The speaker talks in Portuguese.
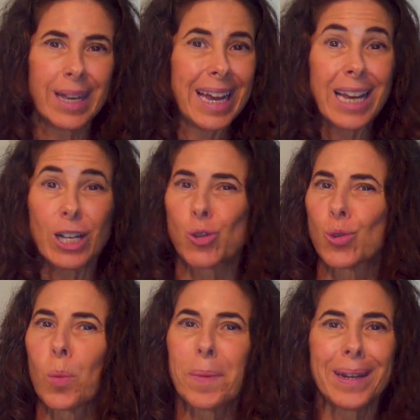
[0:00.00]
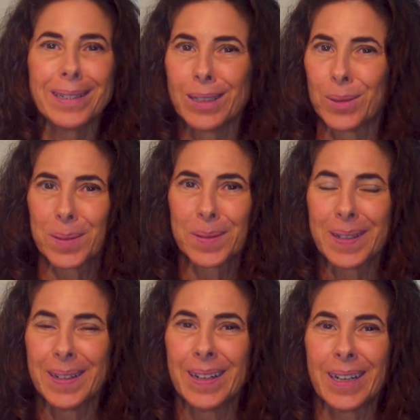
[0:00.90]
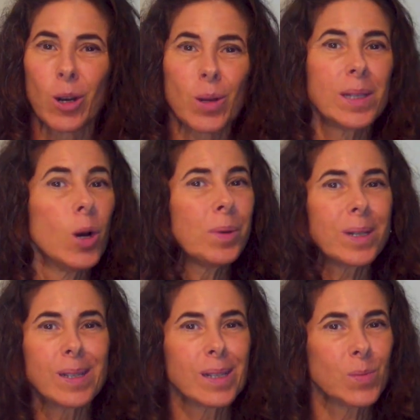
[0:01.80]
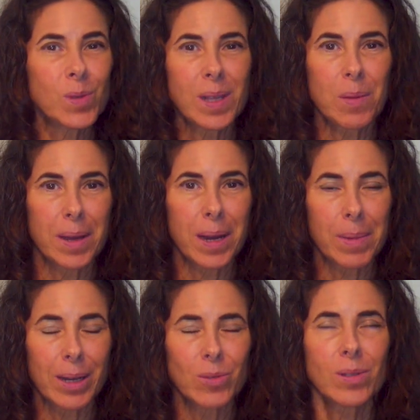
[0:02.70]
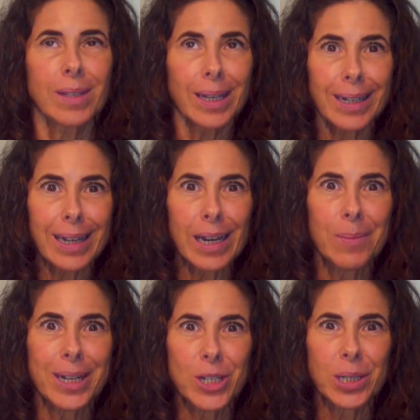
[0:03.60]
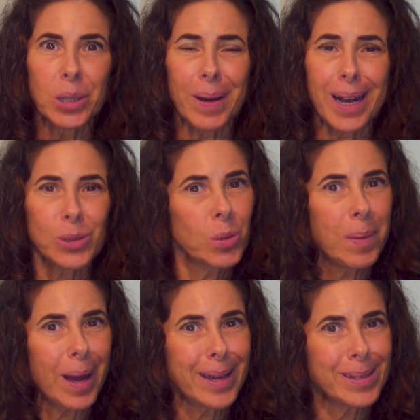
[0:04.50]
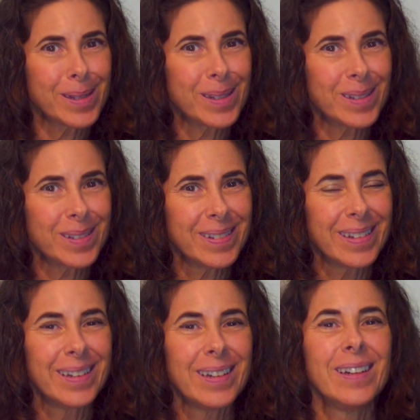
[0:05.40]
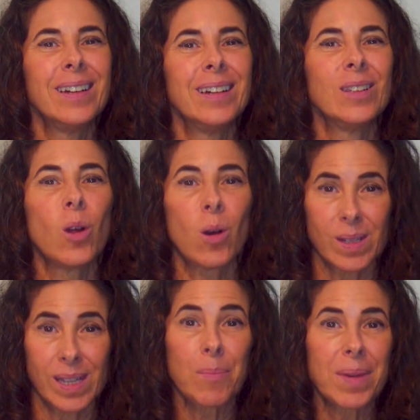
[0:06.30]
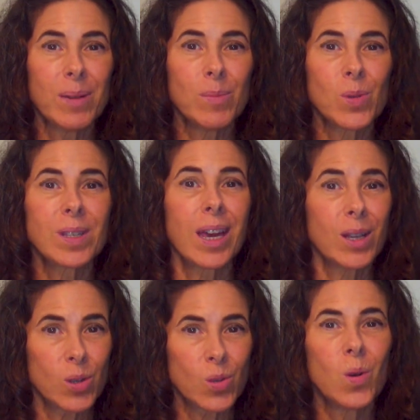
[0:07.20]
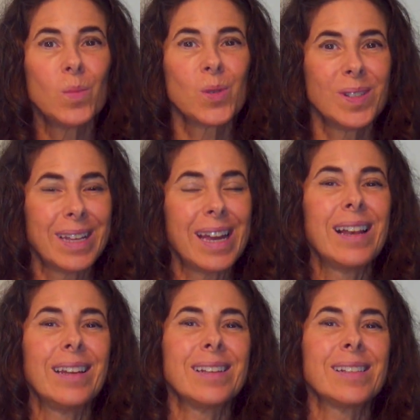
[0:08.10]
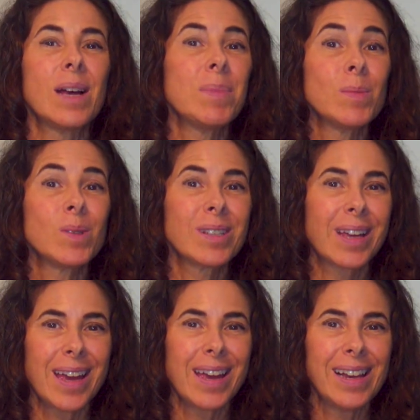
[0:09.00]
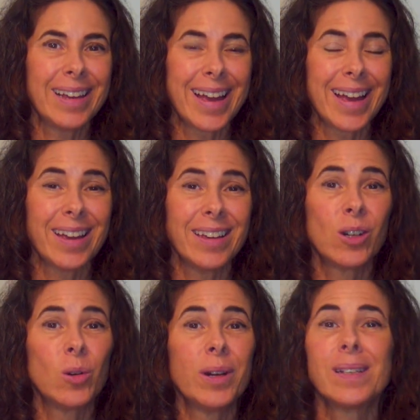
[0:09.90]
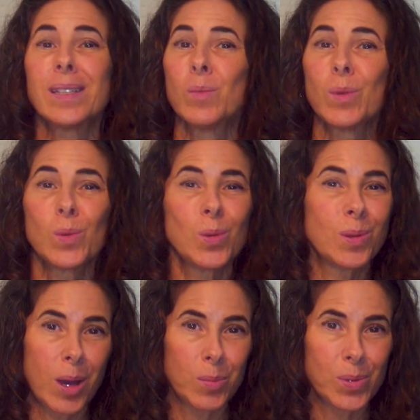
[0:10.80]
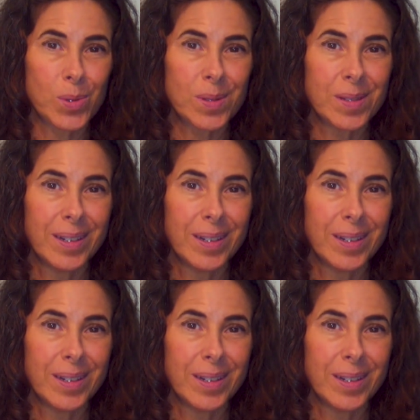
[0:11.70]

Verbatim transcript: Ele é soberano. E nós não precisamos temer, amados. Tem aquele medinho básico, mas nós sabemos quem somos nele, sabemos quem ele é e conhecemos os tempos.